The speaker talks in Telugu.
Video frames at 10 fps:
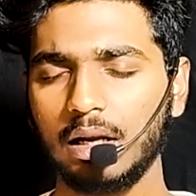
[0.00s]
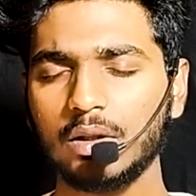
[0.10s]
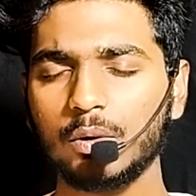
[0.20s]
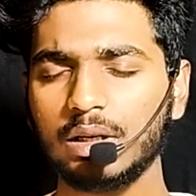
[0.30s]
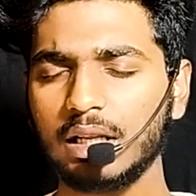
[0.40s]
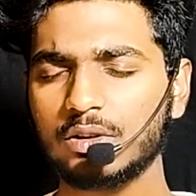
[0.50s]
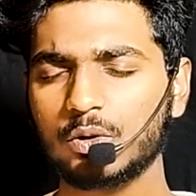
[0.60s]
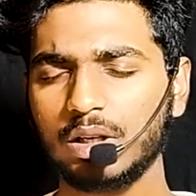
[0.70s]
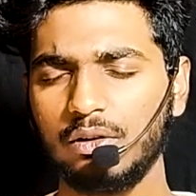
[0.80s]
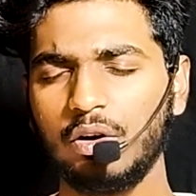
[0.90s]
ఏదోటి
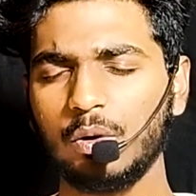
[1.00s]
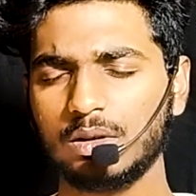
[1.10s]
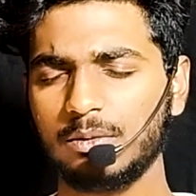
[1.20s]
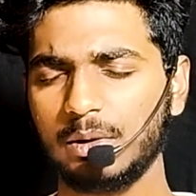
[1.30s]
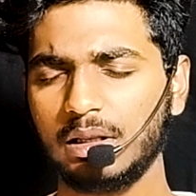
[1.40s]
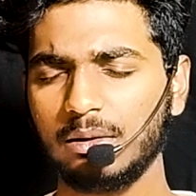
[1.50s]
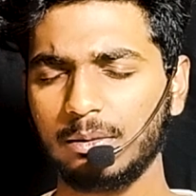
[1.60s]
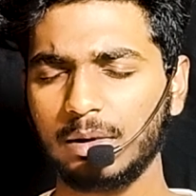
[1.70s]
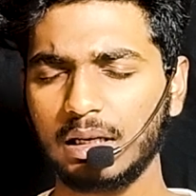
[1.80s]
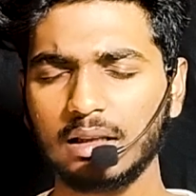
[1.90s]
నేర్చుకుని వీడియో చూసిన ప్రతి
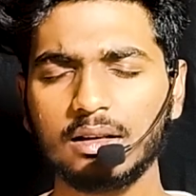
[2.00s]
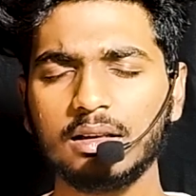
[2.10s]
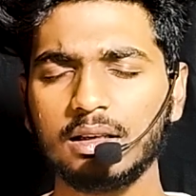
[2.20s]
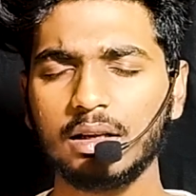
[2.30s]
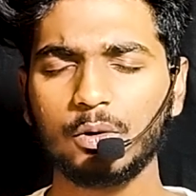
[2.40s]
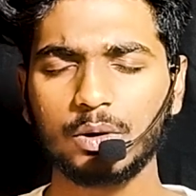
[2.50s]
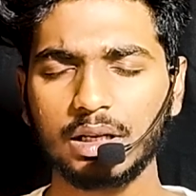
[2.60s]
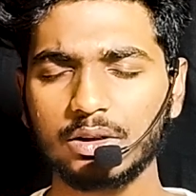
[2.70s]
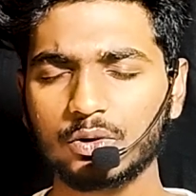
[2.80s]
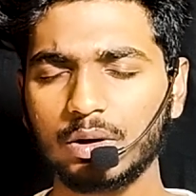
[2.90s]
బిడ్డల తండ్రి ఏదోటి
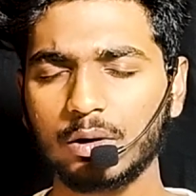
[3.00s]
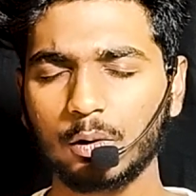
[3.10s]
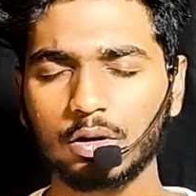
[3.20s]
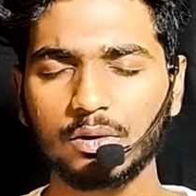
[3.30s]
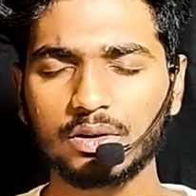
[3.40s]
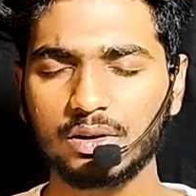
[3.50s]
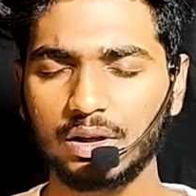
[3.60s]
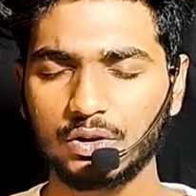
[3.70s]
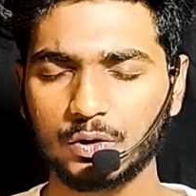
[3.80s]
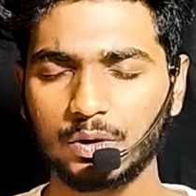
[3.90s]
నేర్చుకొని కొత్త విషయం
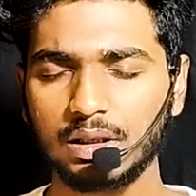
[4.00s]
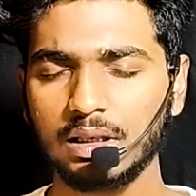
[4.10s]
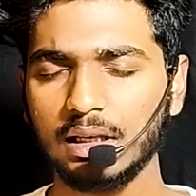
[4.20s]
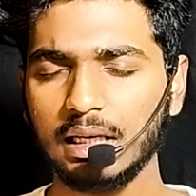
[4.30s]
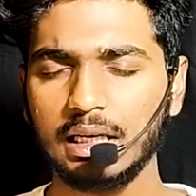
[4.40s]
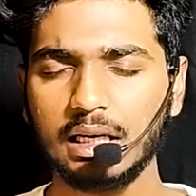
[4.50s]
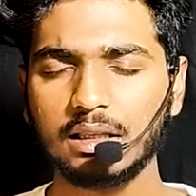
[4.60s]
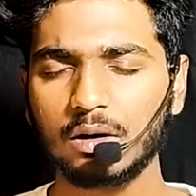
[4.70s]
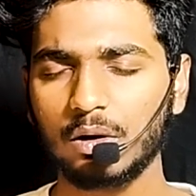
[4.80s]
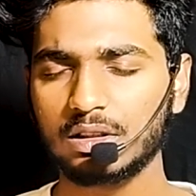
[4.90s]
నేర్చుకొని
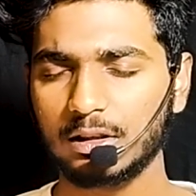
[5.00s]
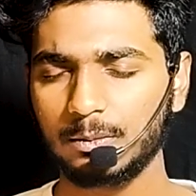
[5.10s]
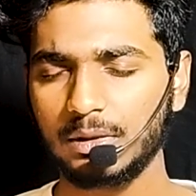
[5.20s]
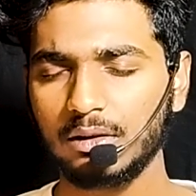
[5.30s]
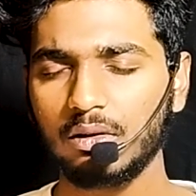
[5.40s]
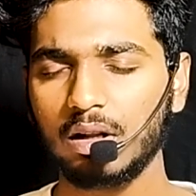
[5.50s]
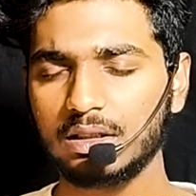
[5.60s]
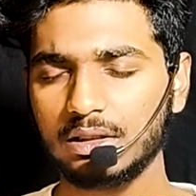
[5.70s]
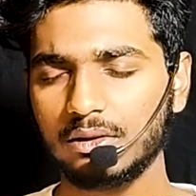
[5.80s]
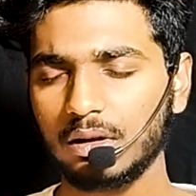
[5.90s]
ఇతరులకు చెప్పి వాళ్ళ
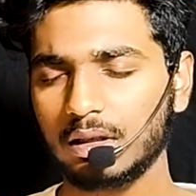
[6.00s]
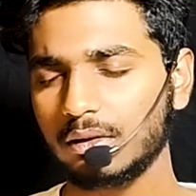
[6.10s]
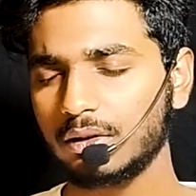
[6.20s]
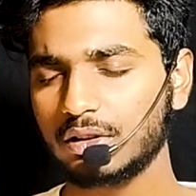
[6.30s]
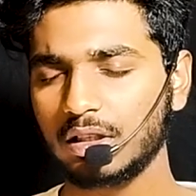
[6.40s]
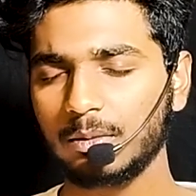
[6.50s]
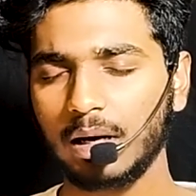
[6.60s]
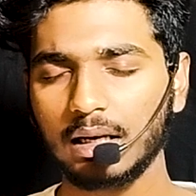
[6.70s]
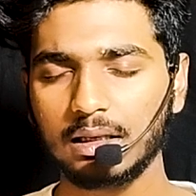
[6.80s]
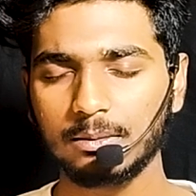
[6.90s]
జీవితంలో అలవరుచుకునే
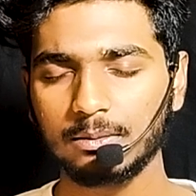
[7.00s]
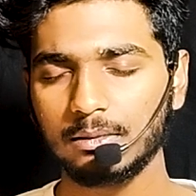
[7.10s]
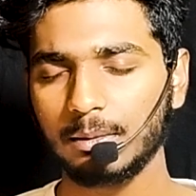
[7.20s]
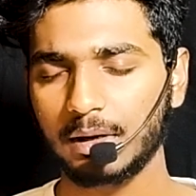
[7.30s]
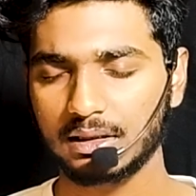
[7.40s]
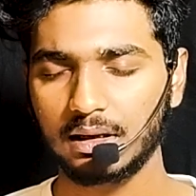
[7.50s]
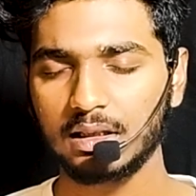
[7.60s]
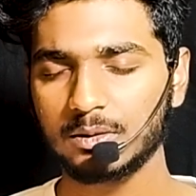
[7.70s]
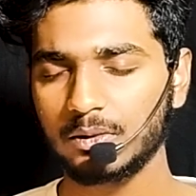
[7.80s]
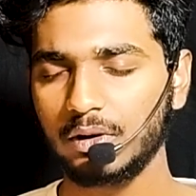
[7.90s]
భాగ్యం
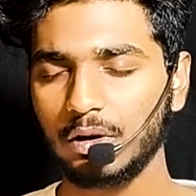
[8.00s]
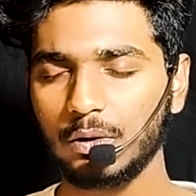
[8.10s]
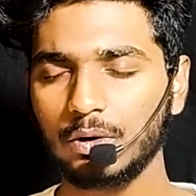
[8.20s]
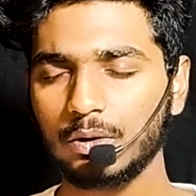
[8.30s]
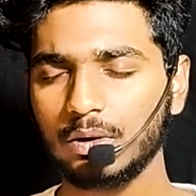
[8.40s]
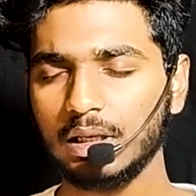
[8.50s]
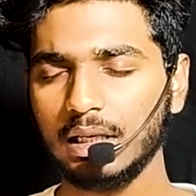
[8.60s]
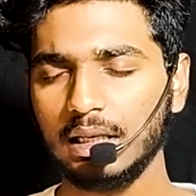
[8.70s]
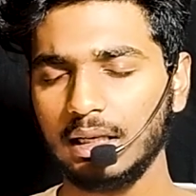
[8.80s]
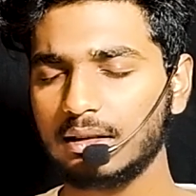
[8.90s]
ప్రసాదించమని వేడుకుంటూ
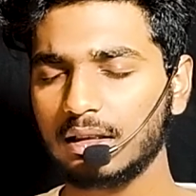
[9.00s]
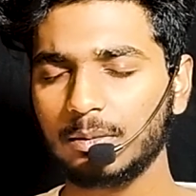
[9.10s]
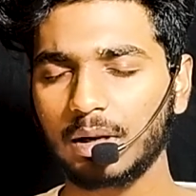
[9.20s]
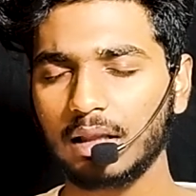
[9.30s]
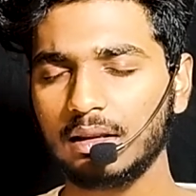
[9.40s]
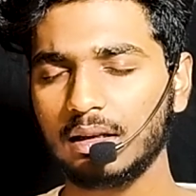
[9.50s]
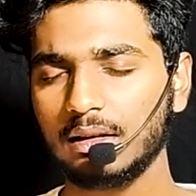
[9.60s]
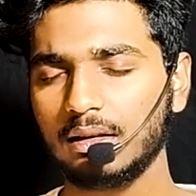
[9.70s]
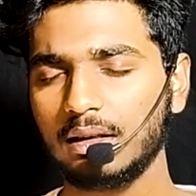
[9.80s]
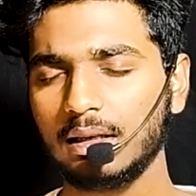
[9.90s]
చిన్న
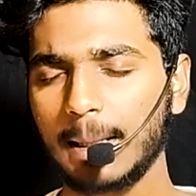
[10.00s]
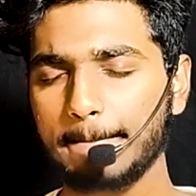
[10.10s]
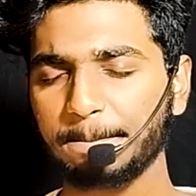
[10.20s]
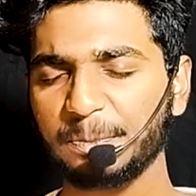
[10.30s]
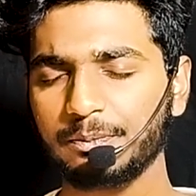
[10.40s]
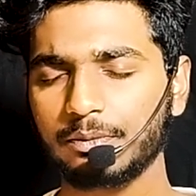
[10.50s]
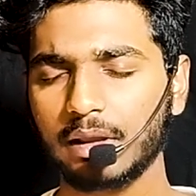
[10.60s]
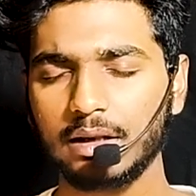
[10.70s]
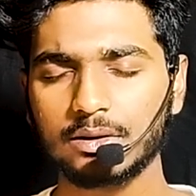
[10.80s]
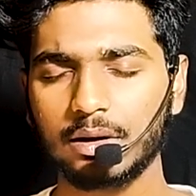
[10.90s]
ప్రార్థన తండ్రి
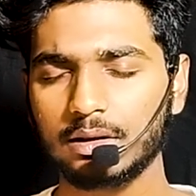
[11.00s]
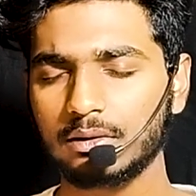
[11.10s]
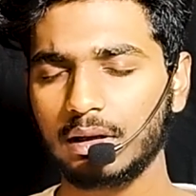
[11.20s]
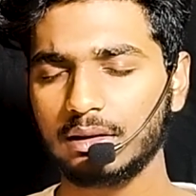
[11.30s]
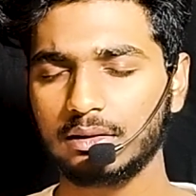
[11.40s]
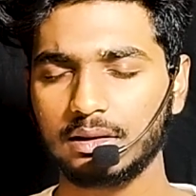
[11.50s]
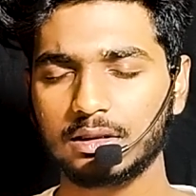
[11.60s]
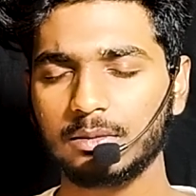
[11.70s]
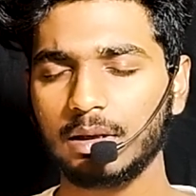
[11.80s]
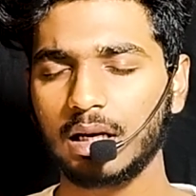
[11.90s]
క్రీస్ వారి
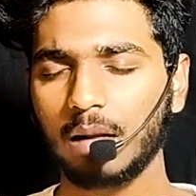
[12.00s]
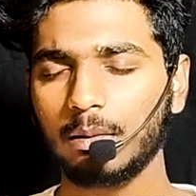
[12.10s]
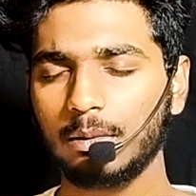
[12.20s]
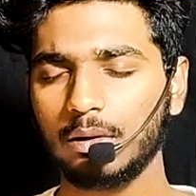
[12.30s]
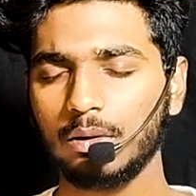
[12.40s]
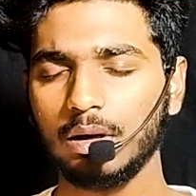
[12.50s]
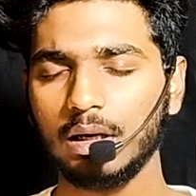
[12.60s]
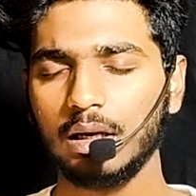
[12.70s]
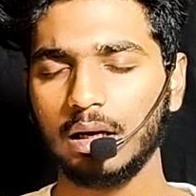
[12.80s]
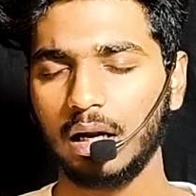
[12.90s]
శ్రేష్టమైన నామంలో
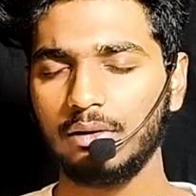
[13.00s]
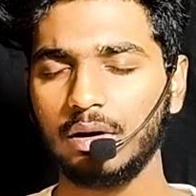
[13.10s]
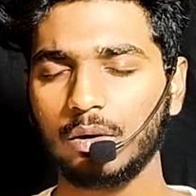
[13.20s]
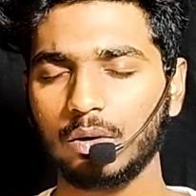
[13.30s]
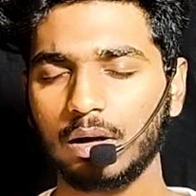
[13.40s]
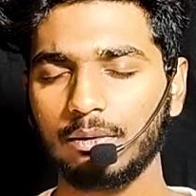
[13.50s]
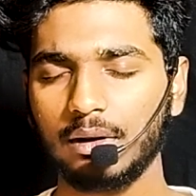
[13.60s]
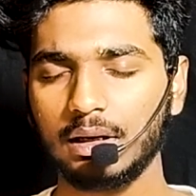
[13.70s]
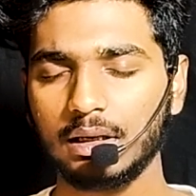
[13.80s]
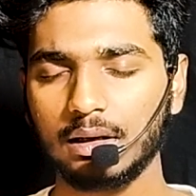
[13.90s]
మరి పెడుకుంటున్నాం
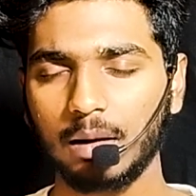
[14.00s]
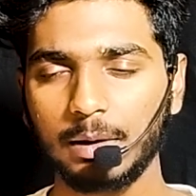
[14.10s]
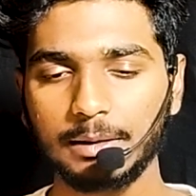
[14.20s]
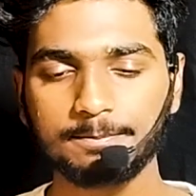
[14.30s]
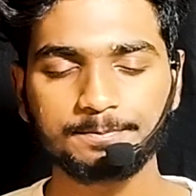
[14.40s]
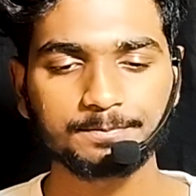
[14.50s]
తండ్రి ఐ మీన్